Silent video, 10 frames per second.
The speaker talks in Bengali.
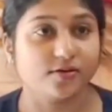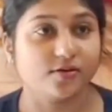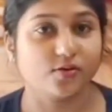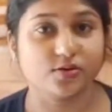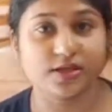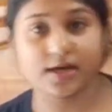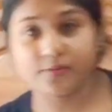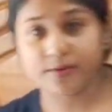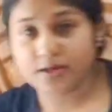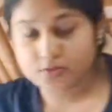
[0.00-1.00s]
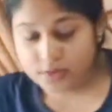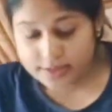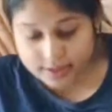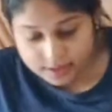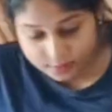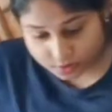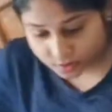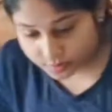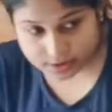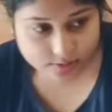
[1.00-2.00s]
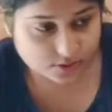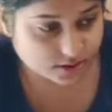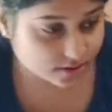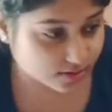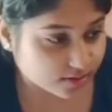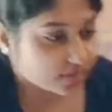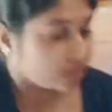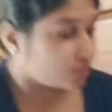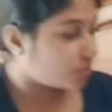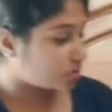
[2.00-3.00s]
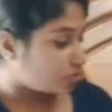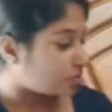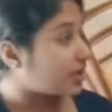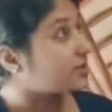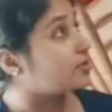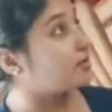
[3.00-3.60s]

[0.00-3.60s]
ও দাঁড়াবা আসো তাহলে এখানেই বসো আমি এখানে বসি বসো বসো আচ্ছা